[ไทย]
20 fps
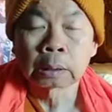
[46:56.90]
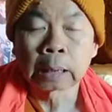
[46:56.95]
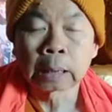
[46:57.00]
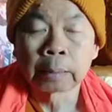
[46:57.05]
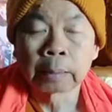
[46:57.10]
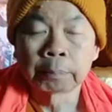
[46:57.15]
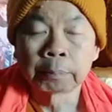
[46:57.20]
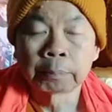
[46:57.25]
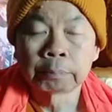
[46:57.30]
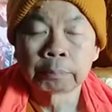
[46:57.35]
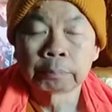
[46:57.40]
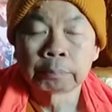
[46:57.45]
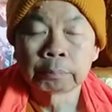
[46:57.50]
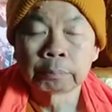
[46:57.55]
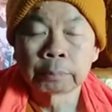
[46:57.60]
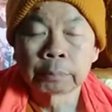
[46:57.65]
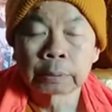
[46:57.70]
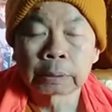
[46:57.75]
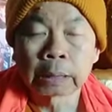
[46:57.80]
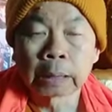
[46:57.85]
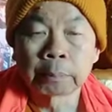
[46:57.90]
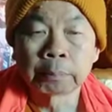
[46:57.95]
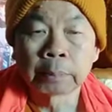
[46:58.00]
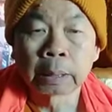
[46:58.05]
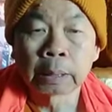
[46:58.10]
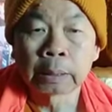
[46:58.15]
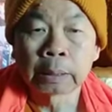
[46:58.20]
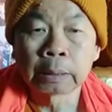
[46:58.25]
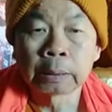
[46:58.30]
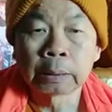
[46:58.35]
ตามตามบา
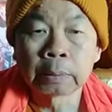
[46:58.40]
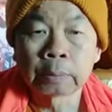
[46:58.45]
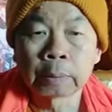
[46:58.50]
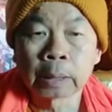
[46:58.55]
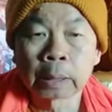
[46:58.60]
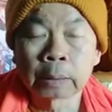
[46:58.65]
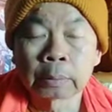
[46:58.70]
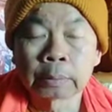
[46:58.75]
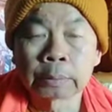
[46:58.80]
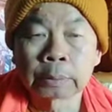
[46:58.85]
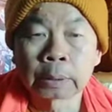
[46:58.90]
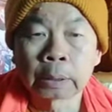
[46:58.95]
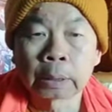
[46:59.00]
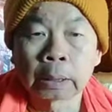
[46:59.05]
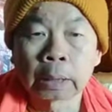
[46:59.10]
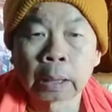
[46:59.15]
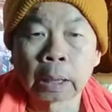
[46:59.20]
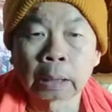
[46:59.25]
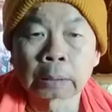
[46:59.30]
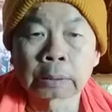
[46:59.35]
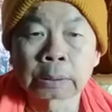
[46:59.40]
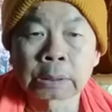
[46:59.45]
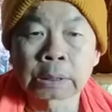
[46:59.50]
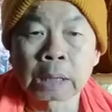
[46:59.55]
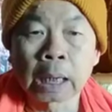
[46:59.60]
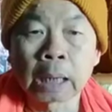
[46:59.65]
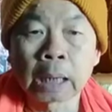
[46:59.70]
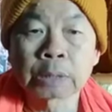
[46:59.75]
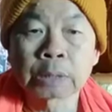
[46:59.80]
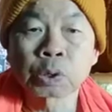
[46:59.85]
ลีที่ว่า อัศ
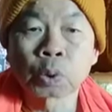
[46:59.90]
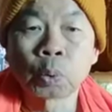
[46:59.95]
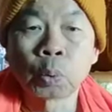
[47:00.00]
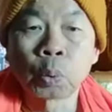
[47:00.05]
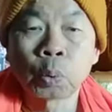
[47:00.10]
สาโส